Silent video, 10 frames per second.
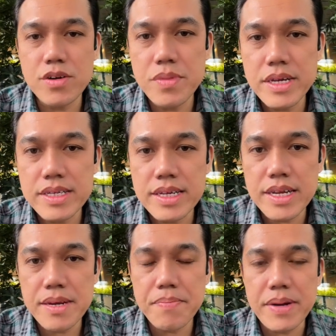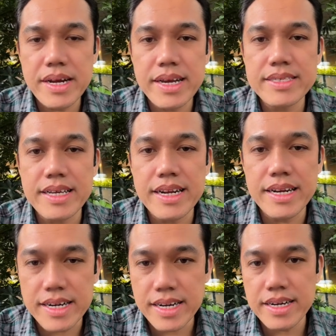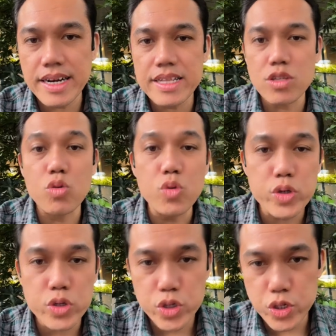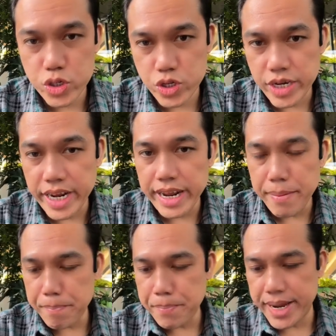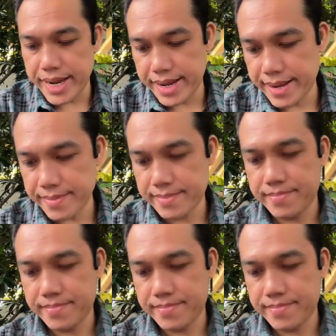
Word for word: aku biasanya pakai Sanadril atau Woods DMP